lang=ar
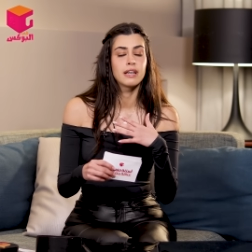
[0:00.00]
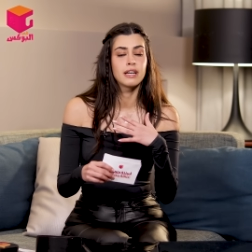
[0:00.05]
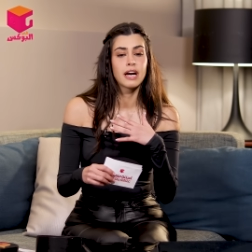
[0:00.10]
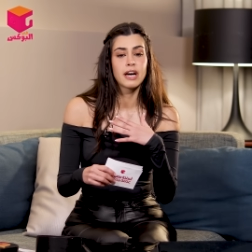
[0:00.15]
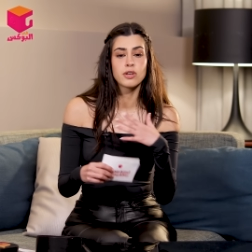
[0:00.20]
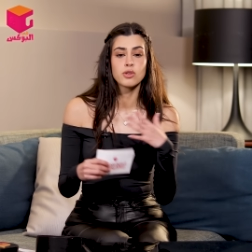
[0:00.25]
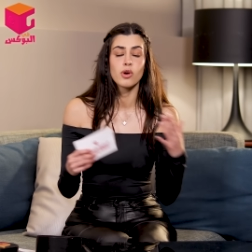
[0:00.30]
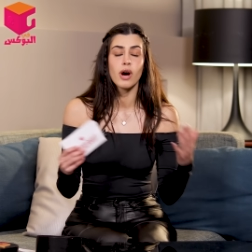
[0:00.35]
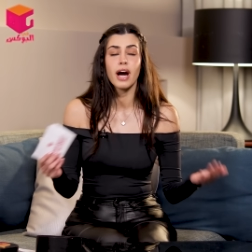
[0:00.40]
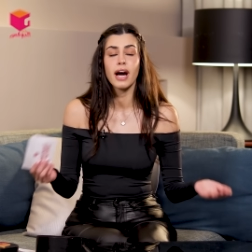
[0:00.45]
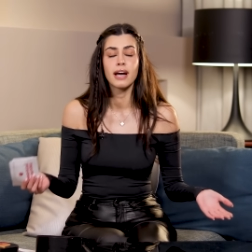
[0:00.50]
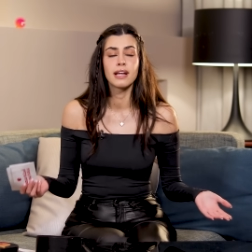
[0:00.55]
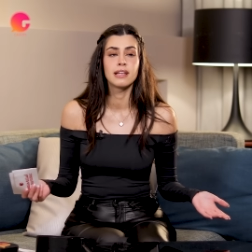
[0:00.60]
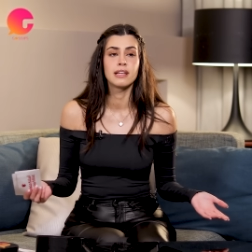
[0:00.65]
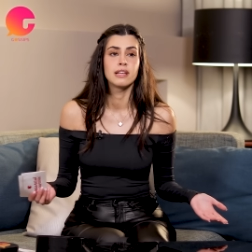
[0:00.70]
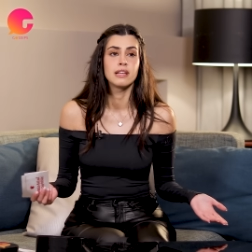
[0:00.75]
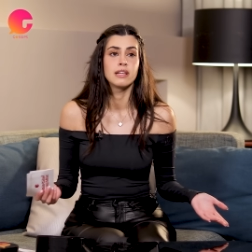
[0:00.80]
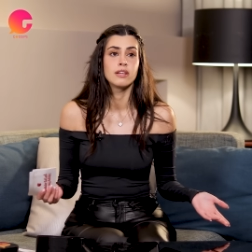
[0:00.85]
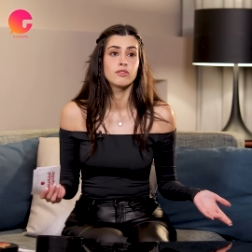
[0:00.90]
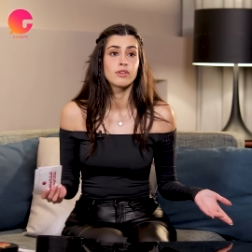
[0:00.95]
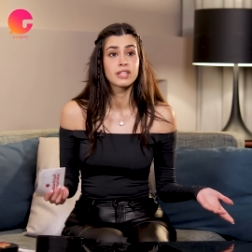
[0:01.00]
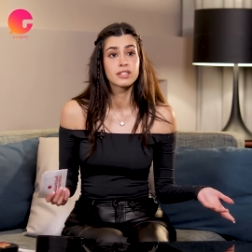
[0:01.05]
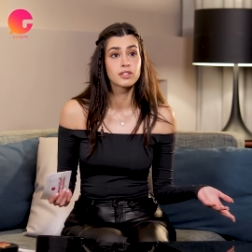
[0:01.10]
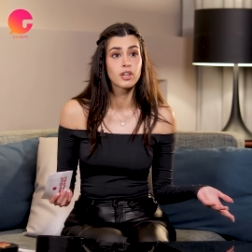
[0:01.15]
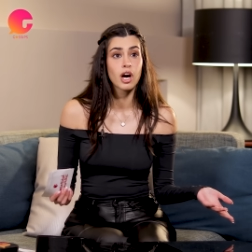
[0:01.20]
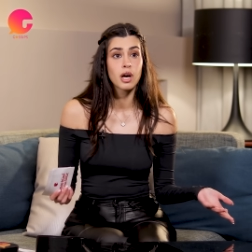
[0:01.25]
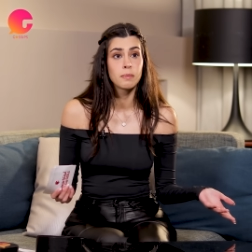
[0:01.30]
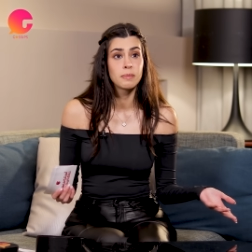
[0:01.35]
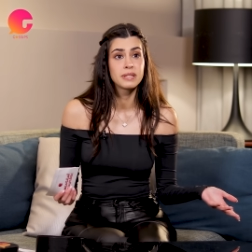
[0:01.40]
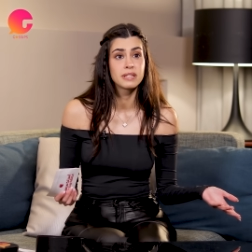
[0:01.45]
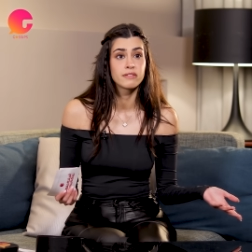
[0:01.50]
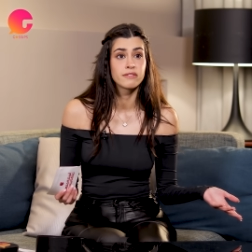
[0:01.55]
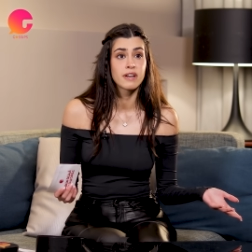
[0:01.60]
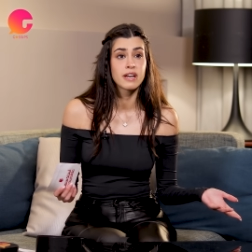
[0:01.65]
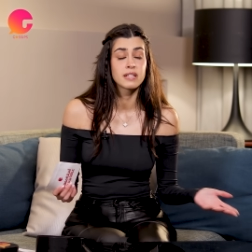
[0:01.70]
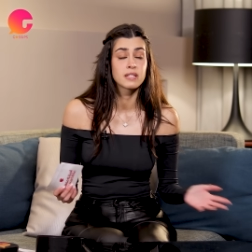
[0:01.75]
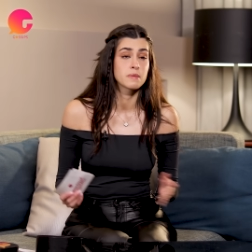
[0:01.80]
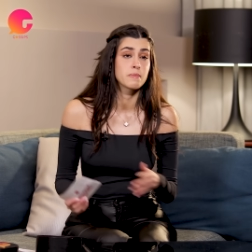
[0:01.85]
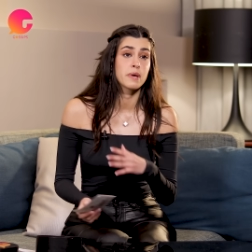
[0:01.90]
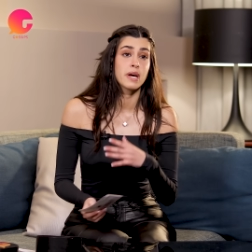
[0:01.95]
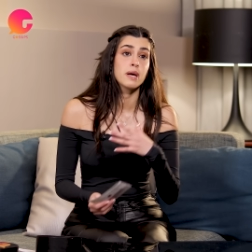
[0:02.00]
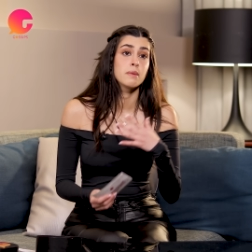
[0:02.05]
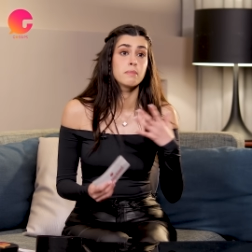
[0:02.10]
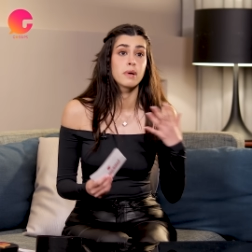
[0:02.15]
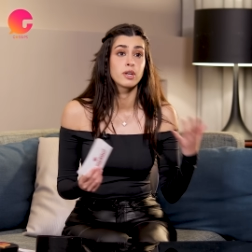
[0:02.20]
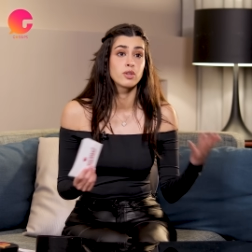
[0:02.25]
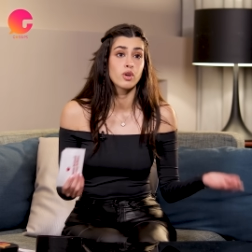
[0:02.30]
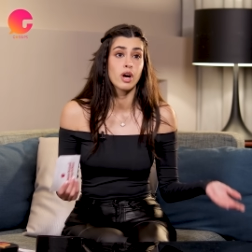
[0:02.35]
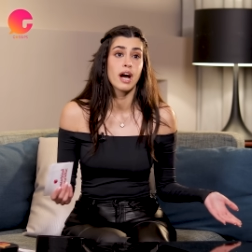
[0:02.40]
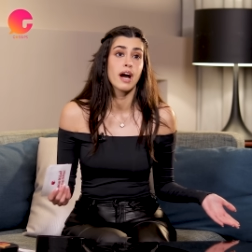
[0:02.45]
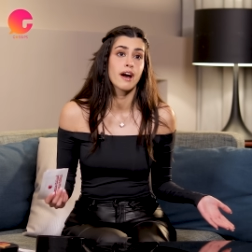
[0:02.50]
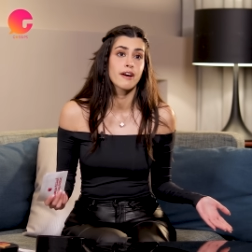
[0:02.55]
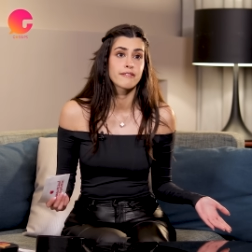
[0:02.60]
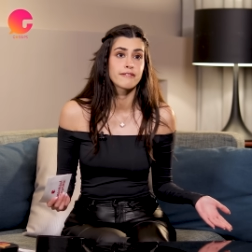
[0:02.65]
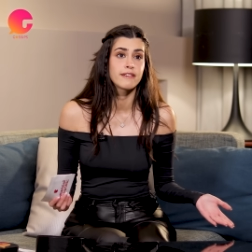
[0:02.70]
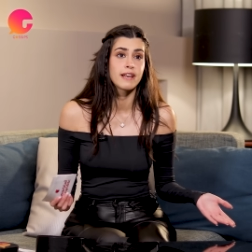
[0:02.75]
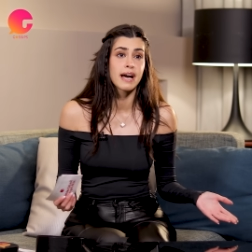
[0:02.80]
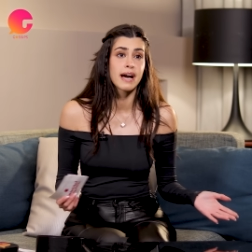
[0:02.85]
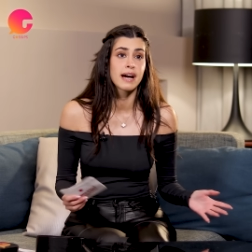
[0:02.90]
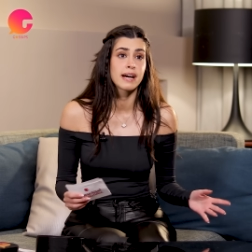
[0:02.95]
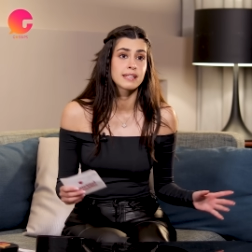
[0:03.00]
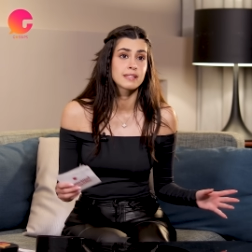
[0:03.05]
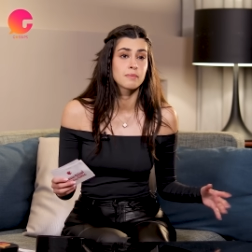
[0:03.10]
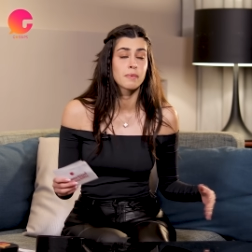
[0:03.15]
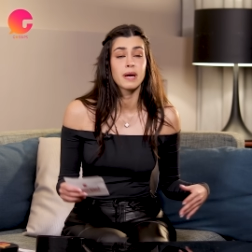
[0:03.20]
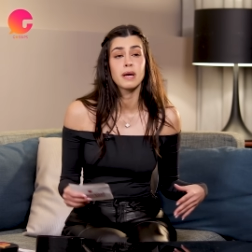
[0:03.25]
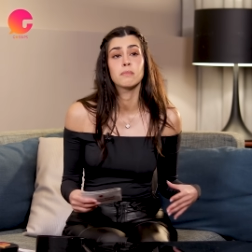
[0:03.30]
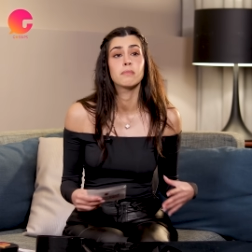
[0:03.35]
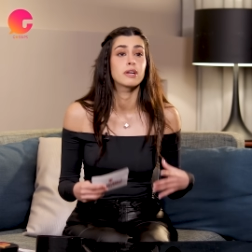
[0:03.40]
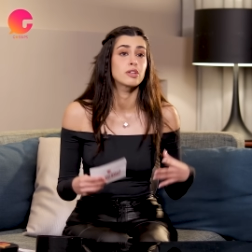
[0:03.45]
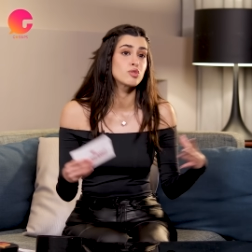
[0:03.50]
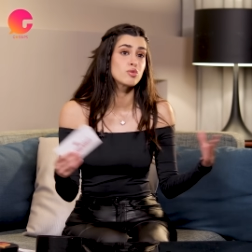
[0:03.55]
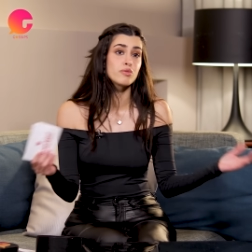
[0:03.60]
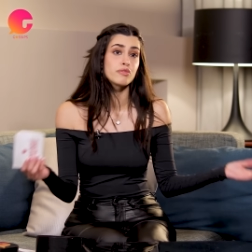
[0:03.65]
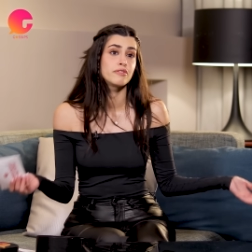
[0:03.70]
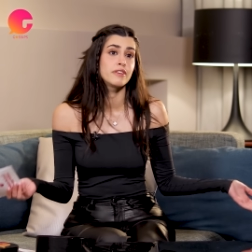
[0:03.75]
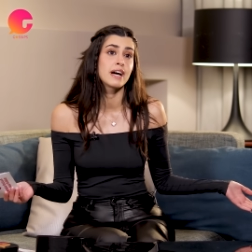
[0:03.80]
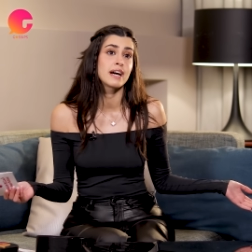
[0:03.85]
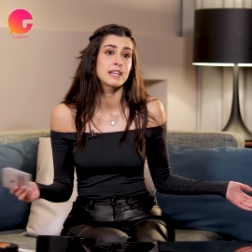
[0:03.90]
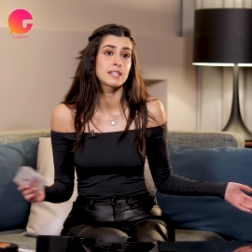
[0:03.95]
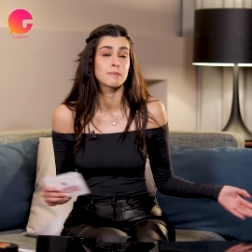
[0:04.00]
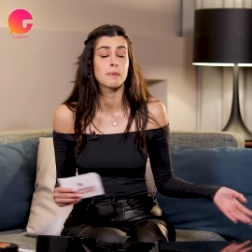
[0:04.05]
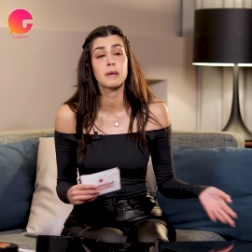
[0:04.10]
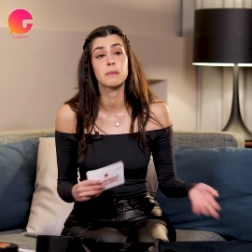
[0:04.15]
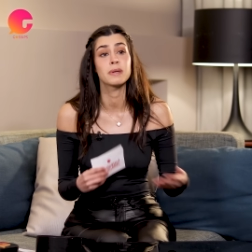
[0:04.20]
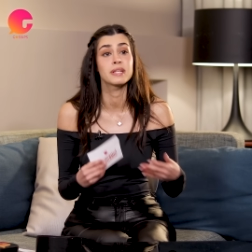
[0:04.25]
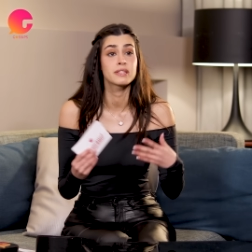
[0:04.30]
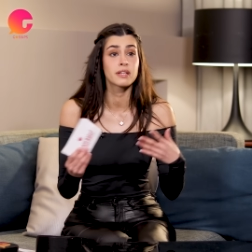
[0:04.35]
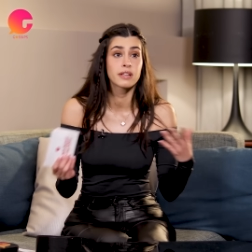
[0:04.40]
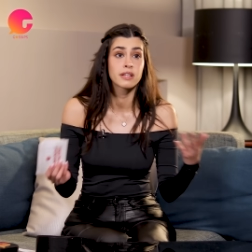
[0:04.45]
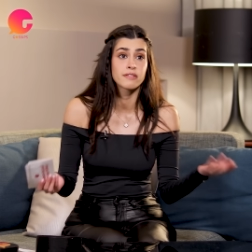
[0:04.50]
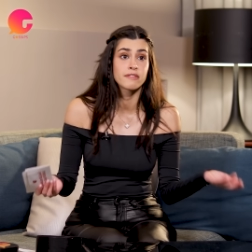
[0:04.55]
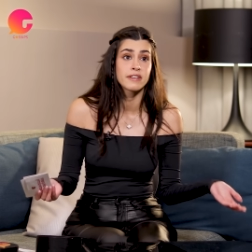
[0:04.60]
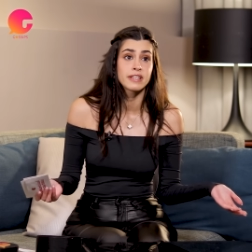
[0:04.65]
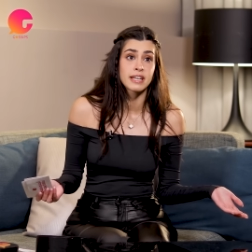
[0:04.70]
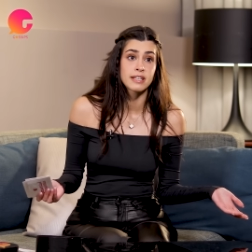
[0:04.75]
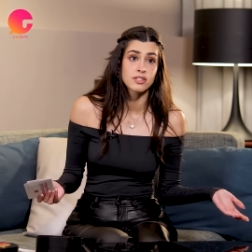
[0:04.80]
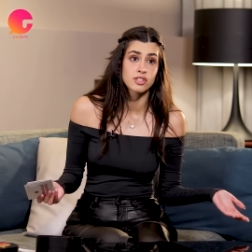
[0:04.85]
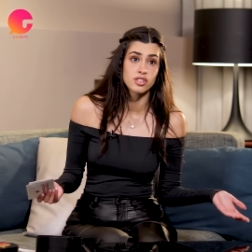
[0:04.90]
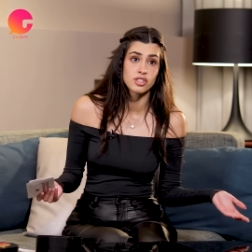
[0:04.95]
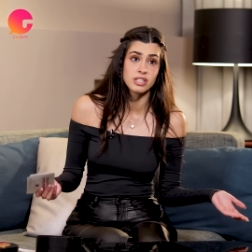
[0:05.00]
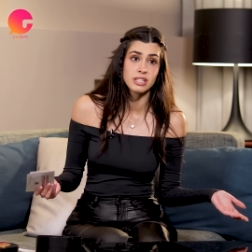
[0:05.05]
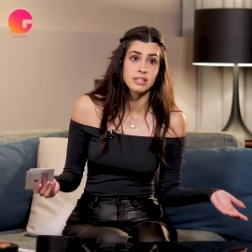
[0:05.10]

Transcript: اروح على الريد كاربت ايفنتس بحب اروح على حفلات بحب اشوف ناس بحب اتعرف على ناس